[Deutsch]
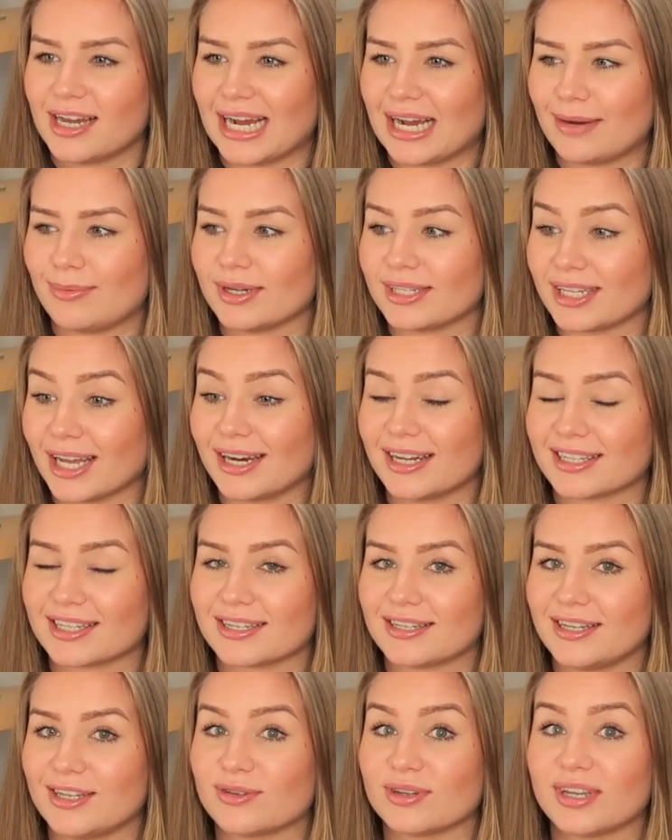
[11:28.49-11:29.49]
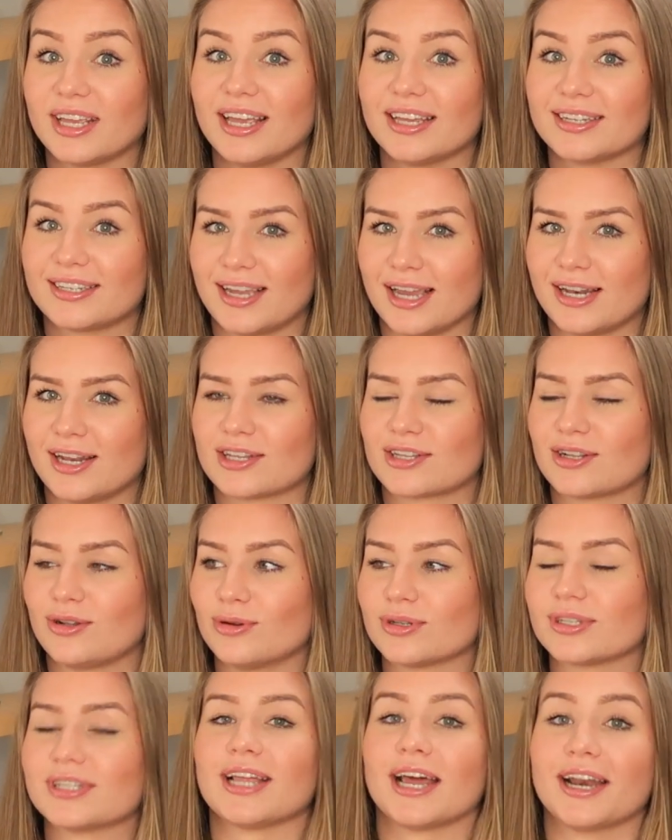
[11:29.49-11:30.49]
aber dann, als es hieß, okay, es geht jetzt
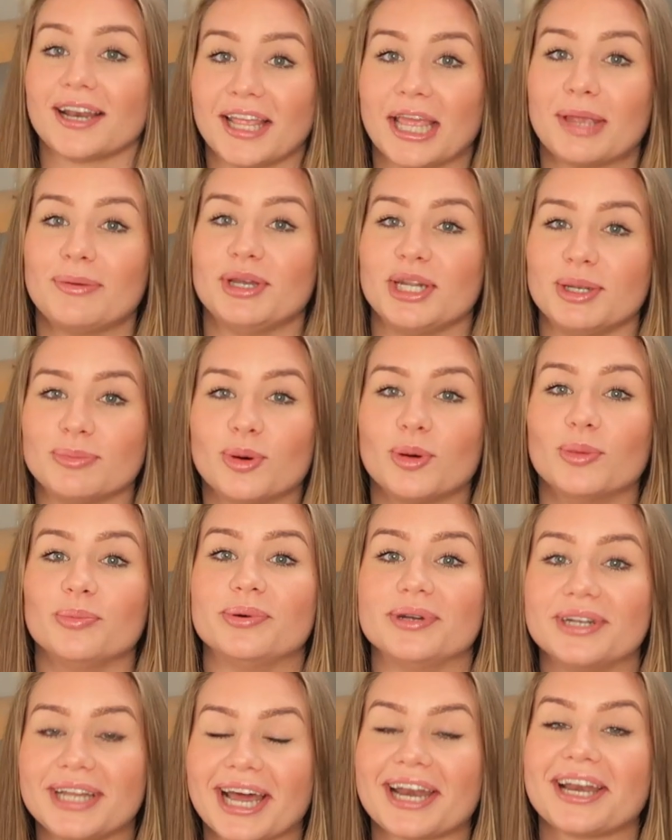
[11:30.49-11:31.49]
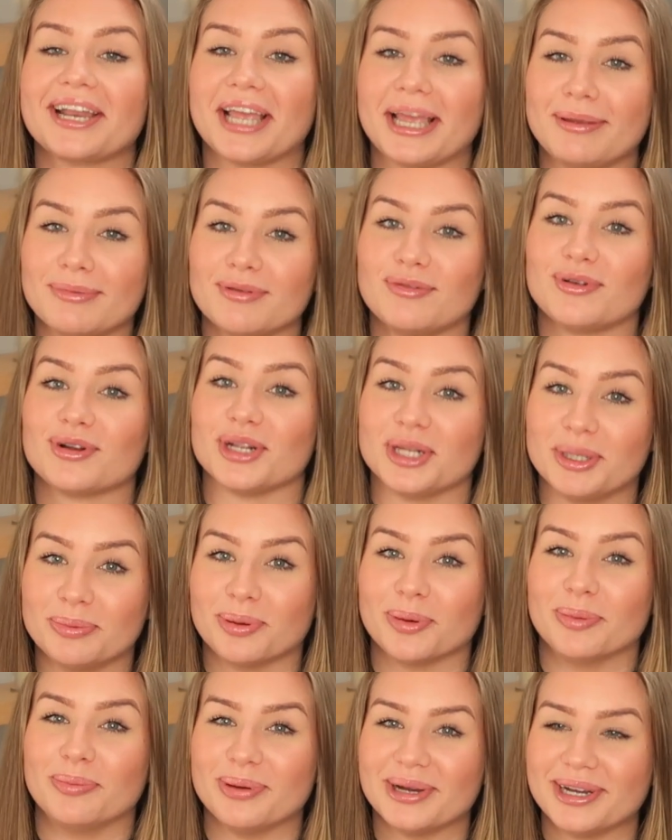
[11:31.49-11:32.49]
los, dann ging mir die Pumpe, dann ging mir wirklich die
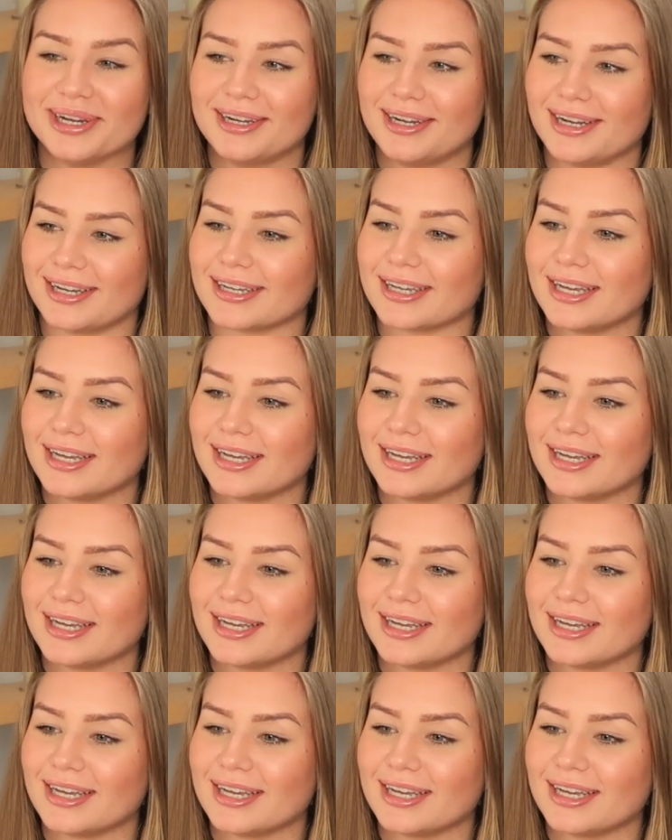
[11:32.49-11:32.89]
Pumpe.